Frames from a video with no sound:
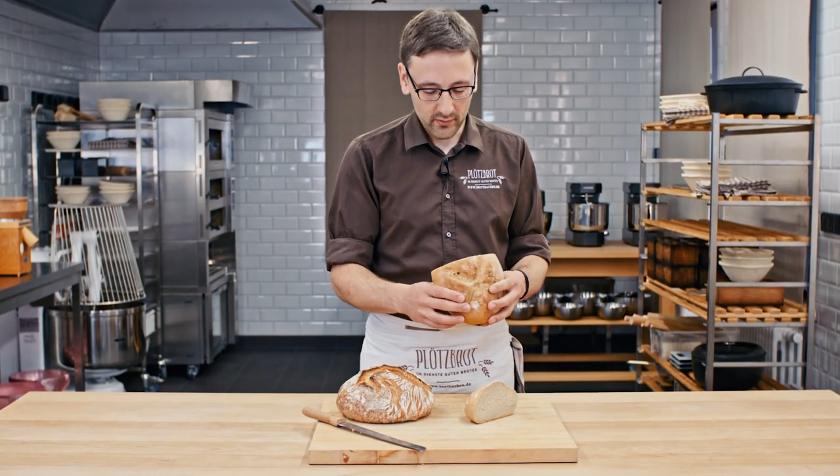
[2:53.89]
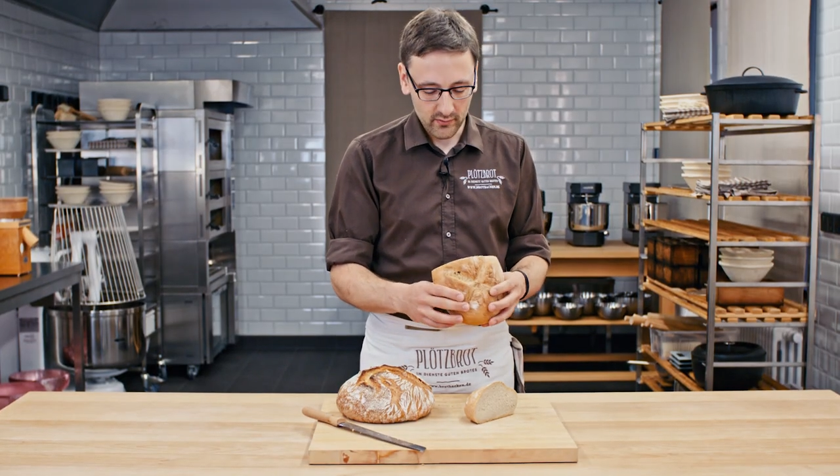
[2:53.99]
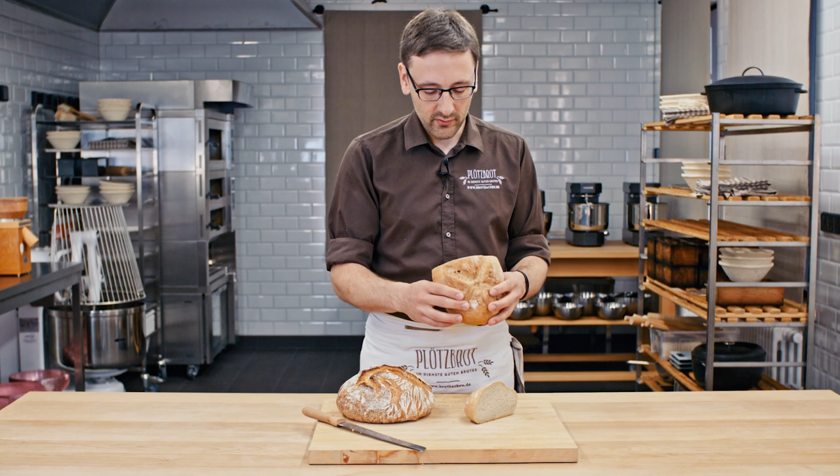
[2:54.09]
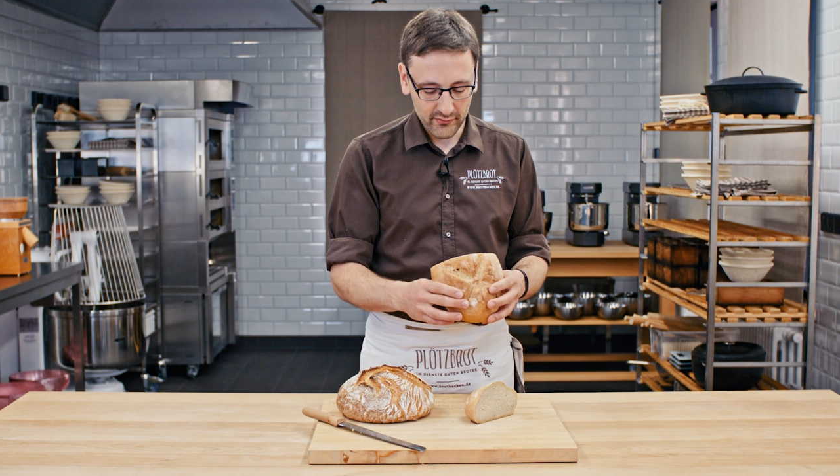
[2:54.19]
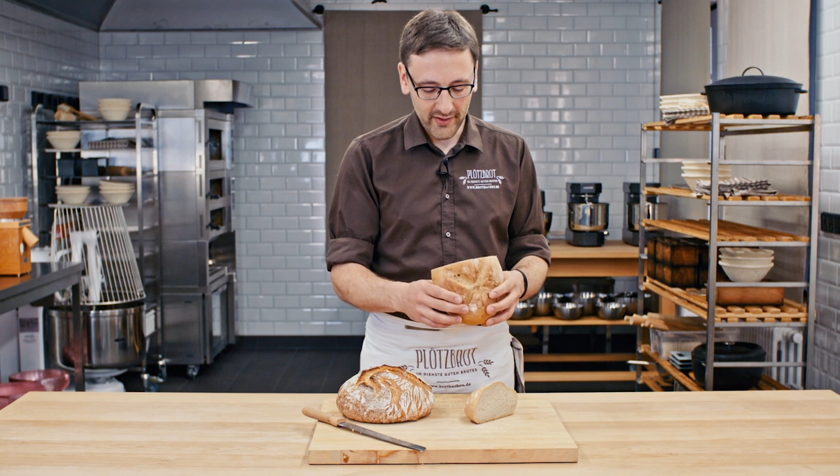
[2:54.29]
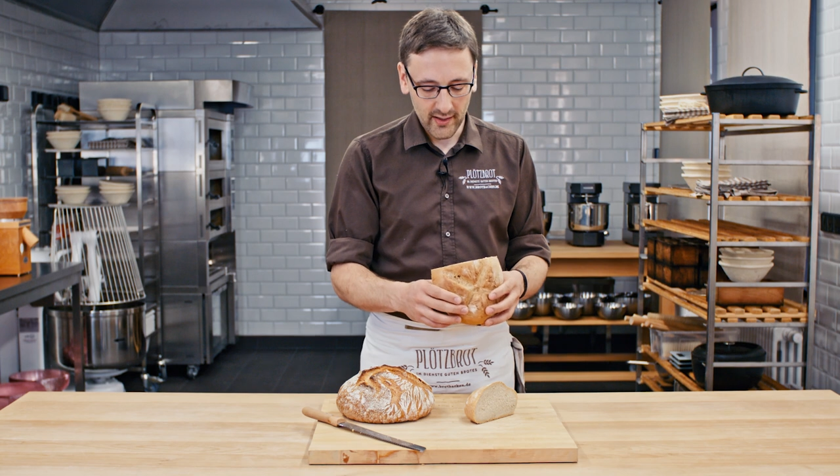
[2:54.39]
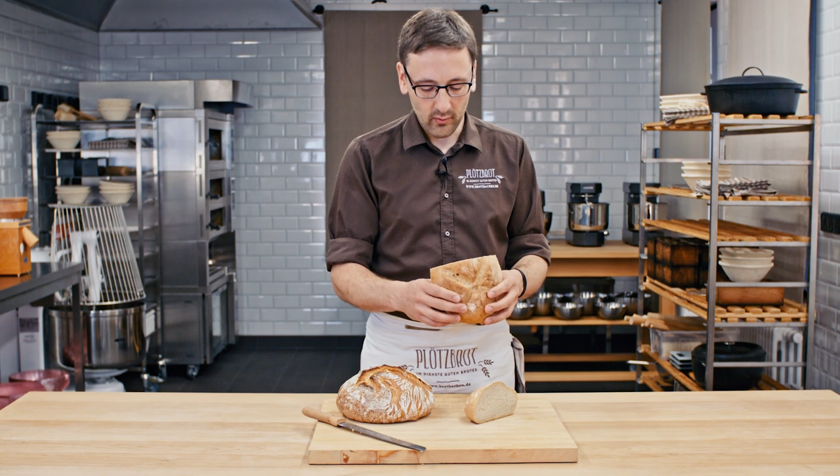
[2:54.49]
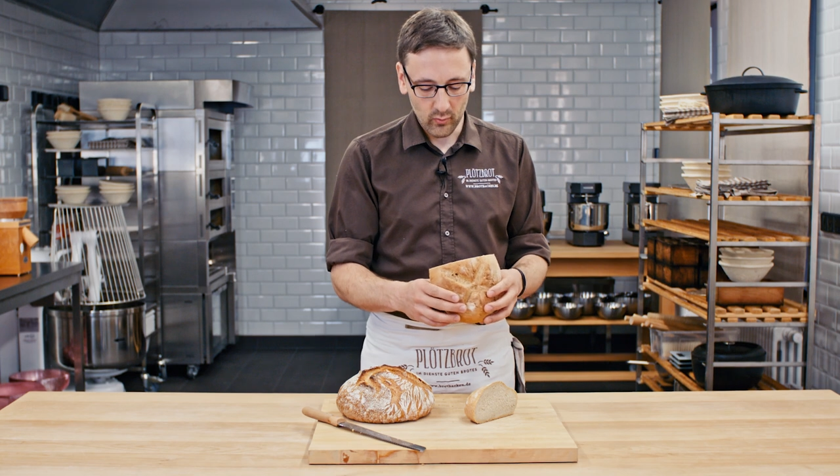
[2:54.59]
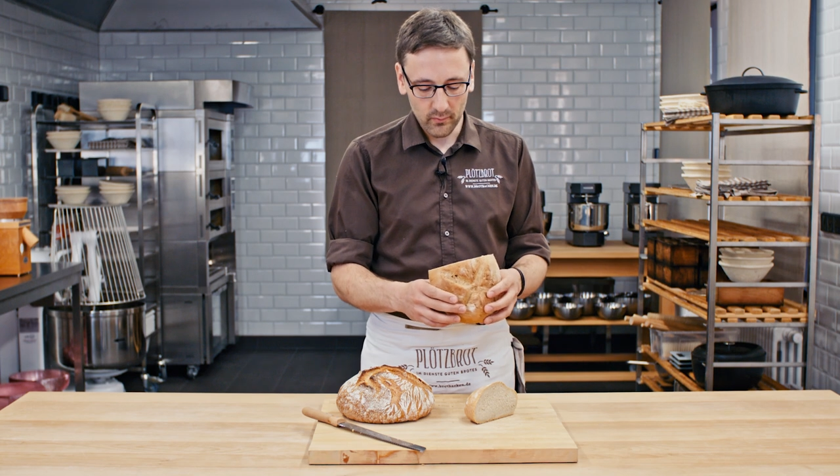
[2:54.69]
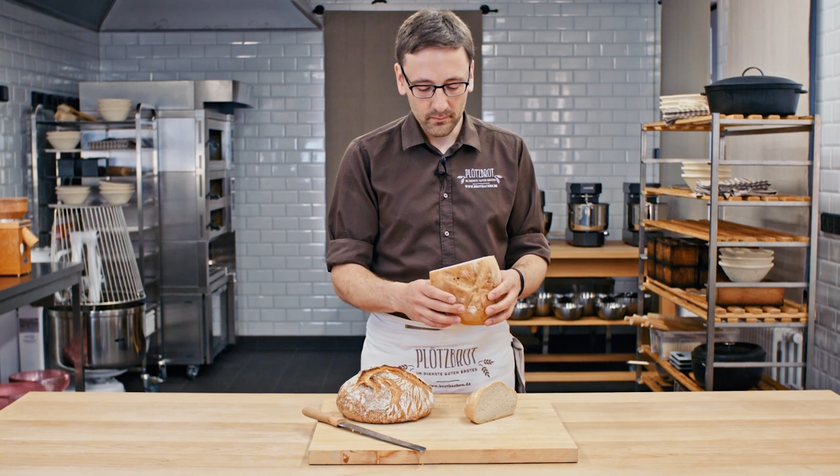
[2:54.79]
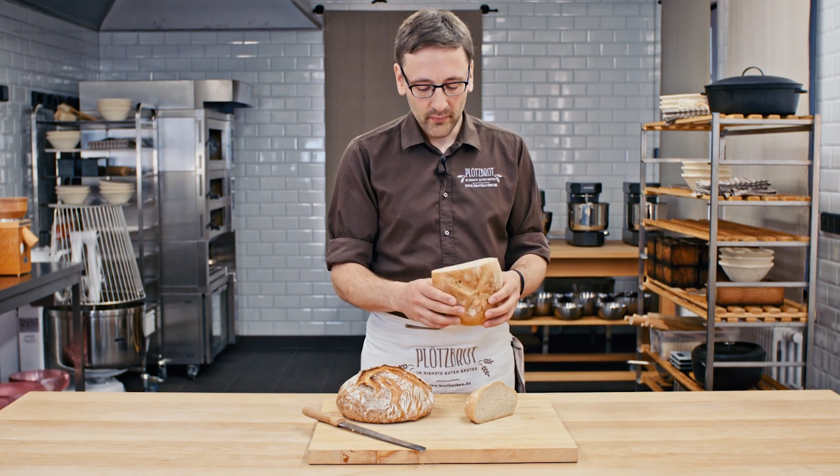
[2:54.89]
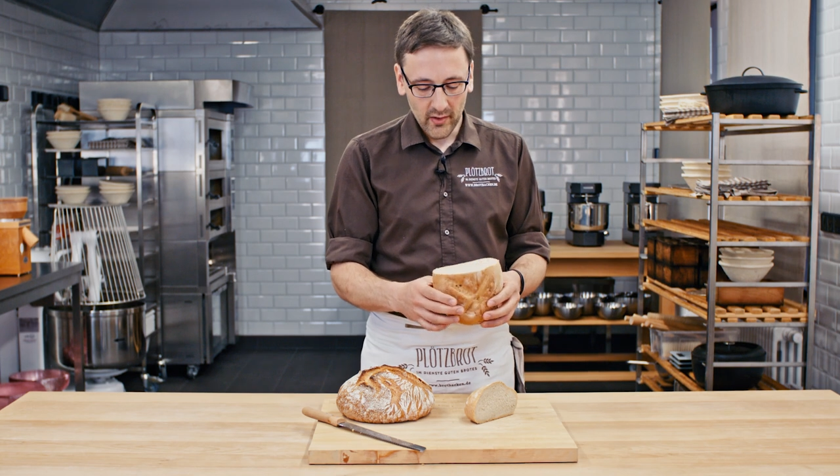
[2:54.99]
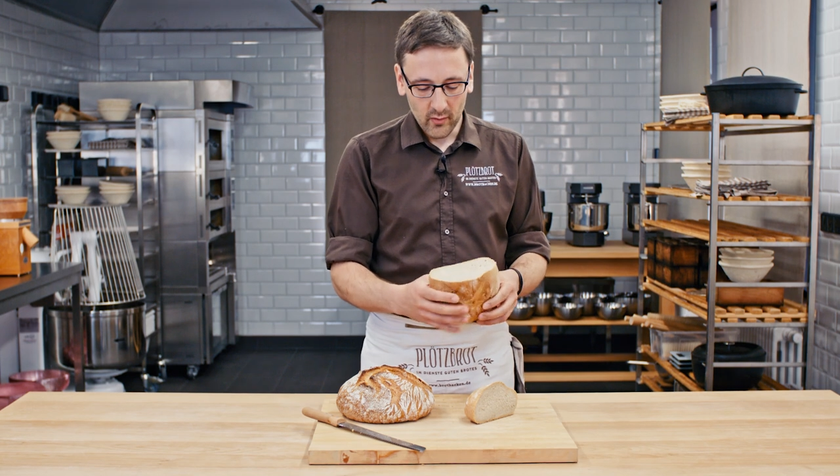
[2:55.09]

drin sind, Fehlaromen.